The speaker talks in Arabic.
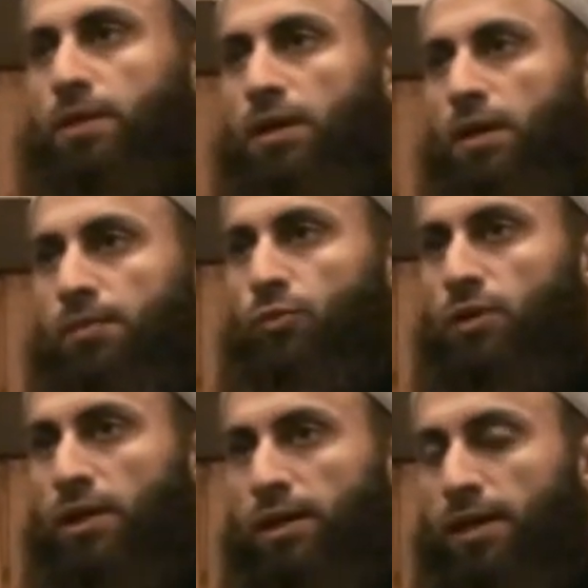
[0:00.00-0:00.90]
الحمد
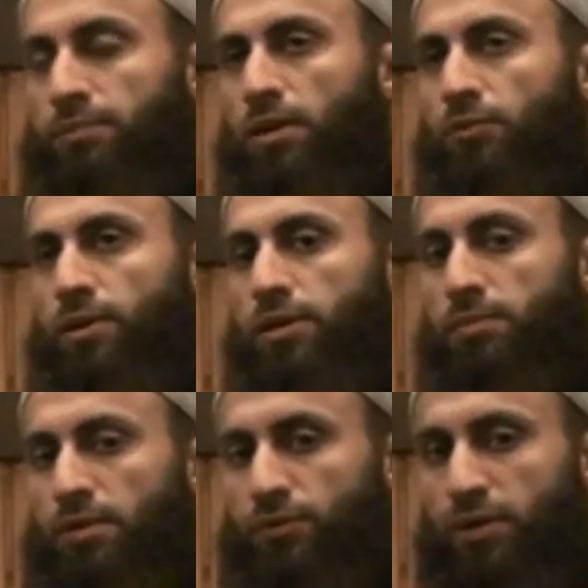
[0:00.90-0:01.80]
لله حمدا
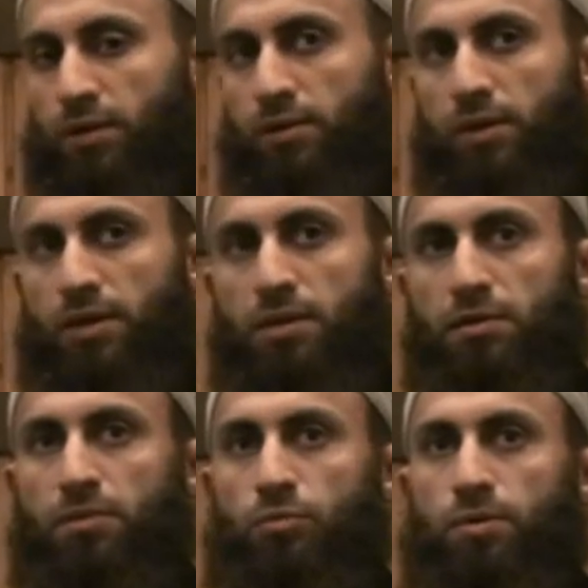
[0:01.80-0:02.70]
طيبا طاهرا
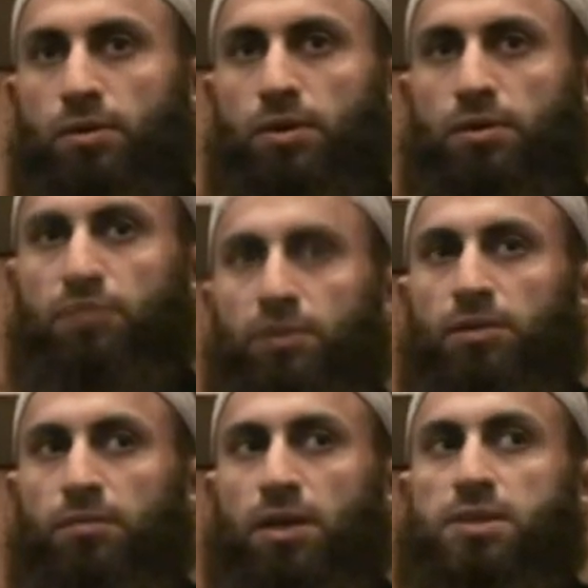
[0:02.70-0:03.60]
كثيرا مباركا
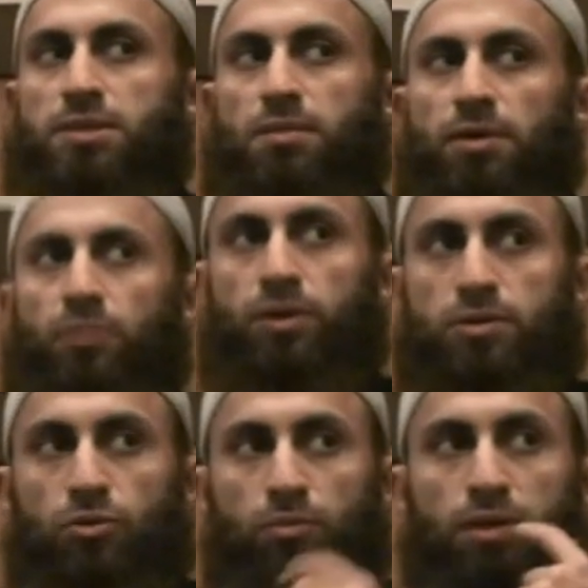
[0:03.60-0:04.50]
فيه ملء
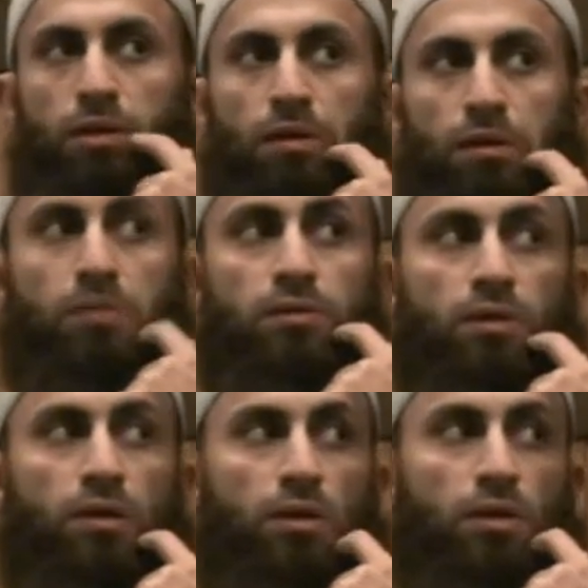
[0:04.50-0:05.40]
السماوات وملء الأرض
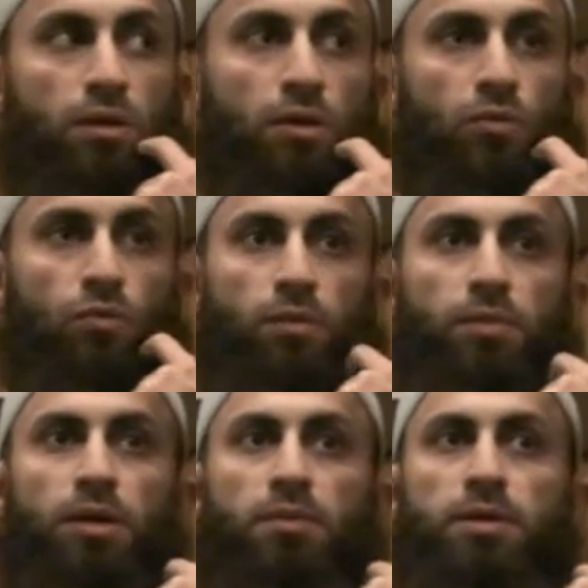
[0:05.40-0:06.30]

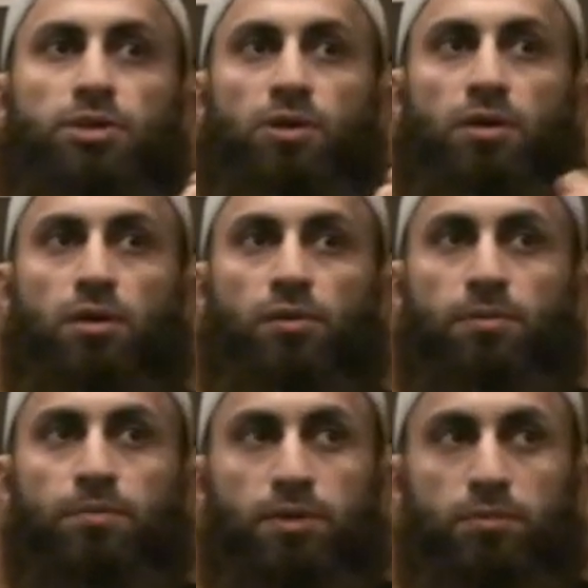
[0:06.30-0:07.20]
وملء ما شاء
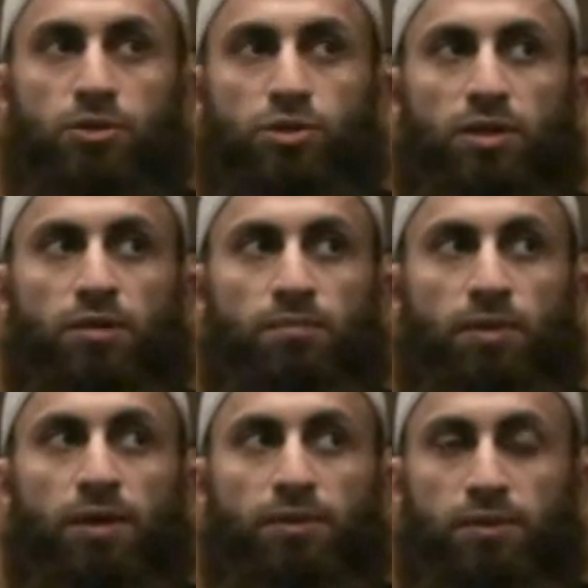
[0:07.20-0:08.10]
ربي من شيء
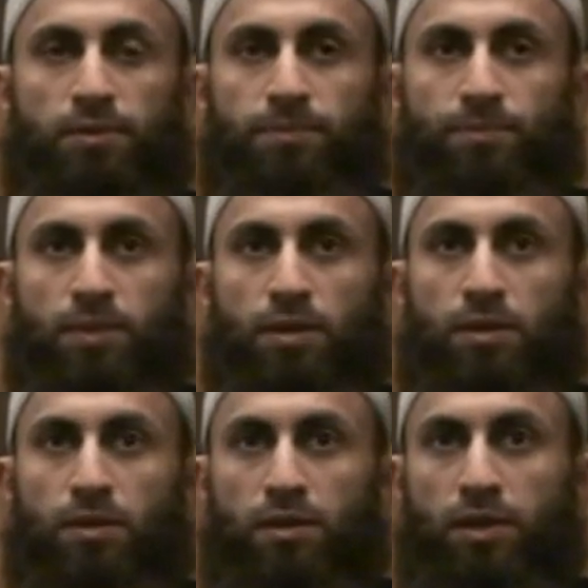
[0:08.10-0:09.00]
بعد
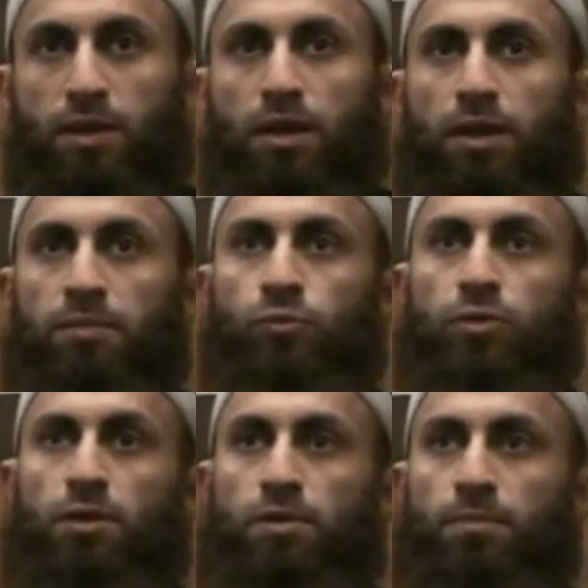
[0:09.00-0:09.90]
لك الحمد
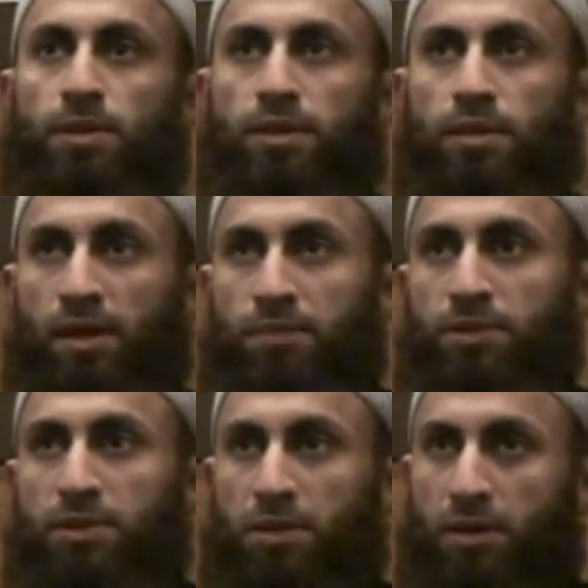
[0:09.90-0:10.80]
يا ربنا
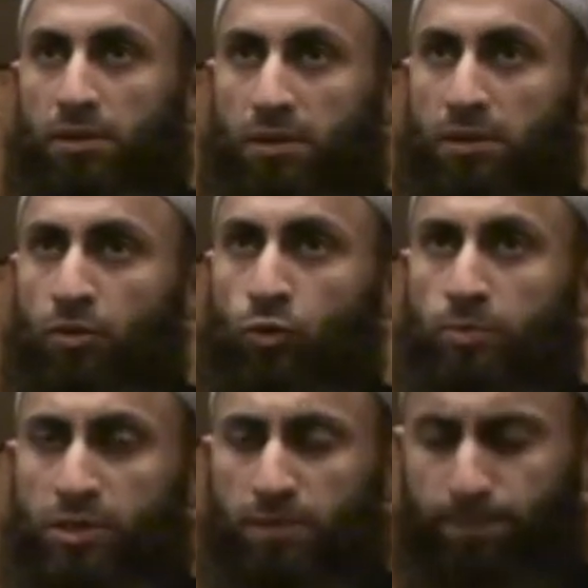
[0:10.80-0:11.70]
حمدا يليق
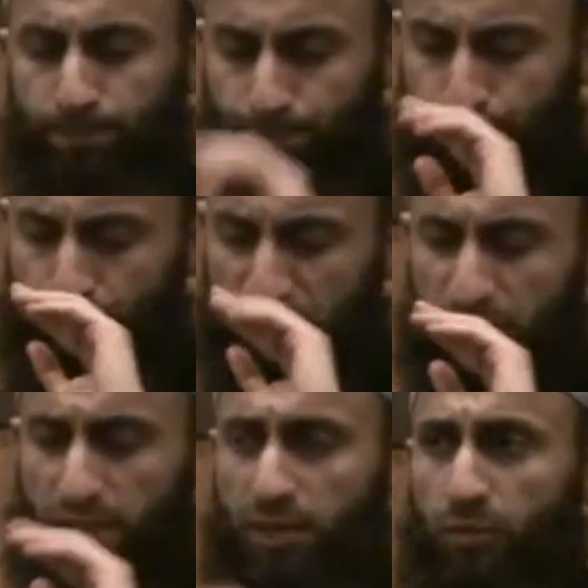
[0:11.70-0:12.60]

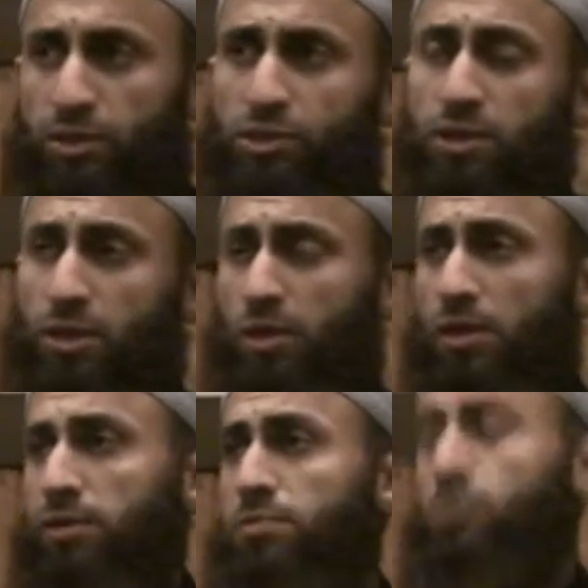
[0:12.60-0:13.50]
بجلال وجهك
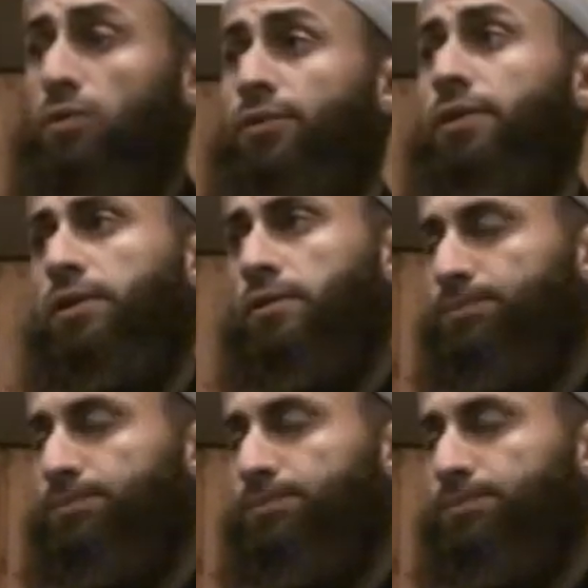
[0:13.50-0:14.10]
وعظيم سلطانك